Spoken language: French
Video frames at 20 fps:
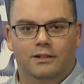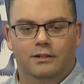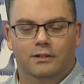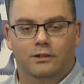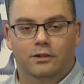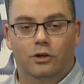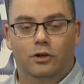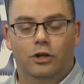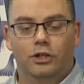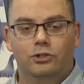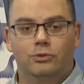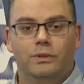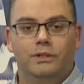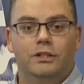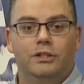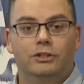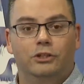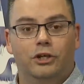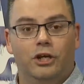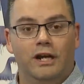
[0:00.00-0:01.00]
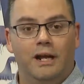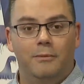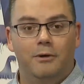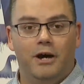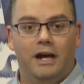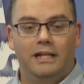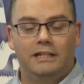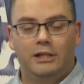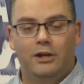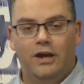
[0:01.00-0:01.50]
On rejoint notre
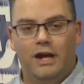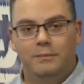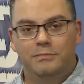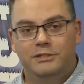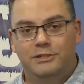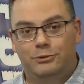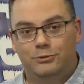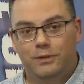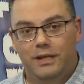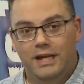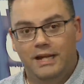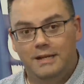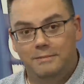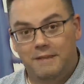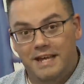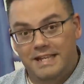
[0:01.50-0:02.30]
collaborateur habituel